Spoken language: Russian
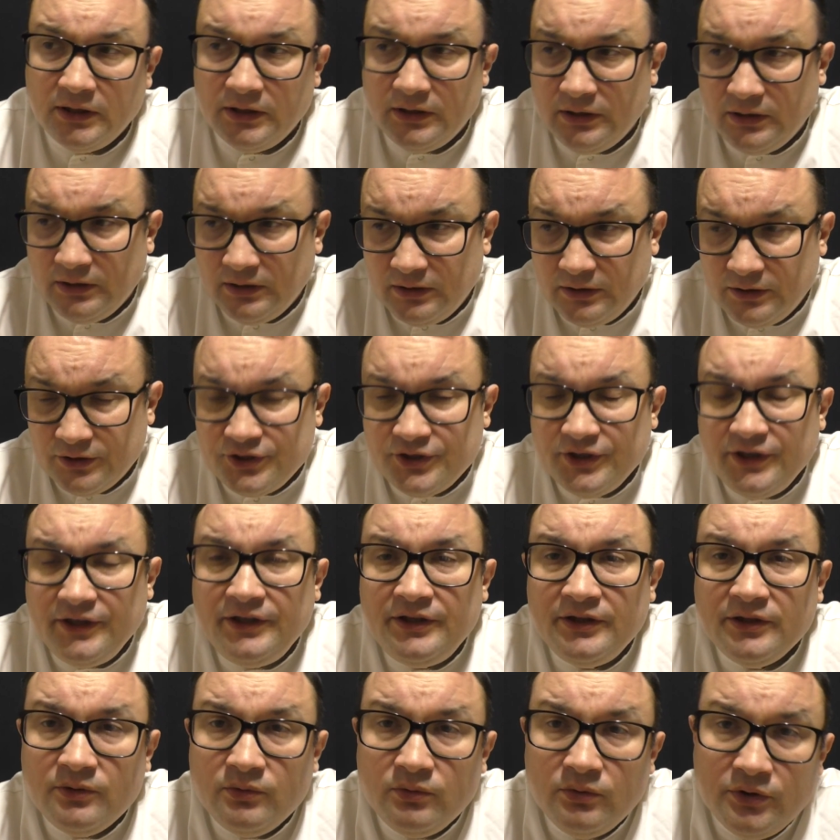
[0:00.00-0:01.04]
а,
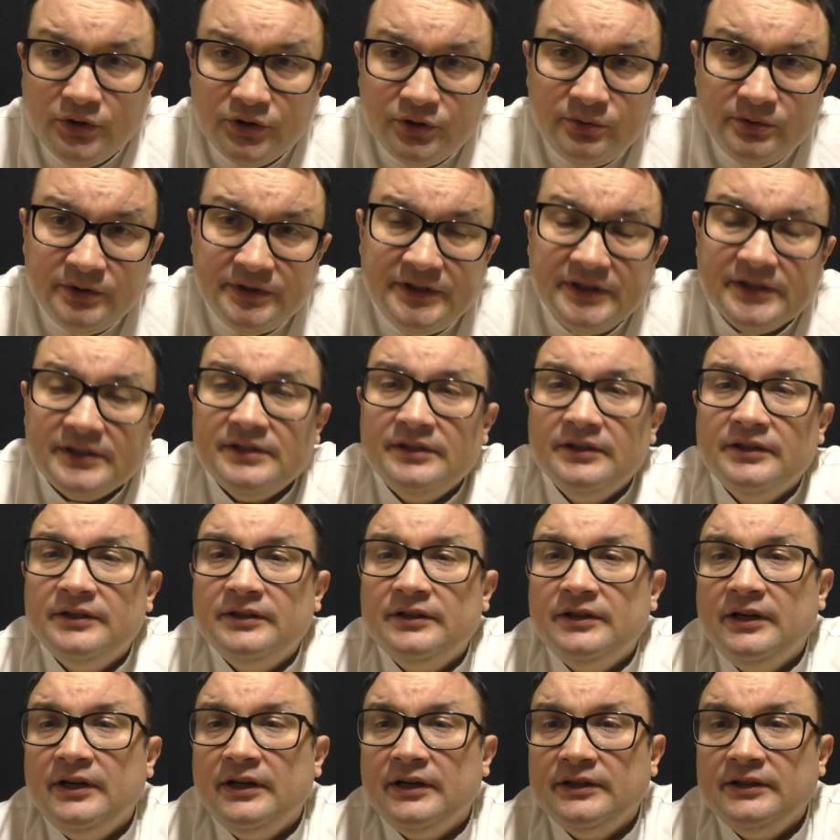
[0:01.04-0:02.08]
шерихия коли, что, естественно,
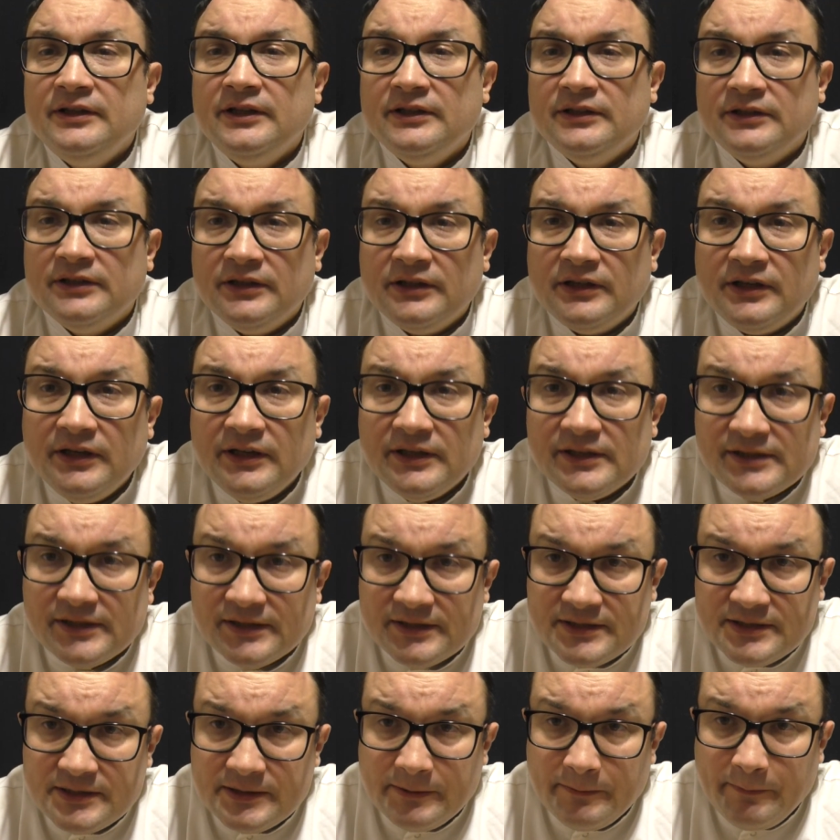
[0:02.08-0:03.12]
для данной
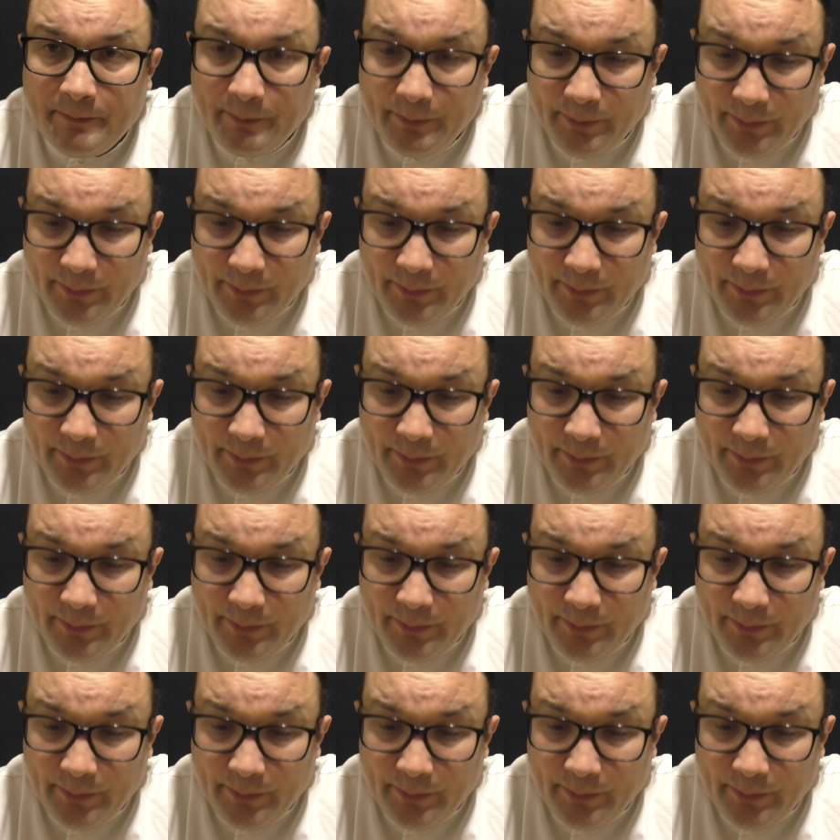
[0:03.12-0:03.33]
локализации.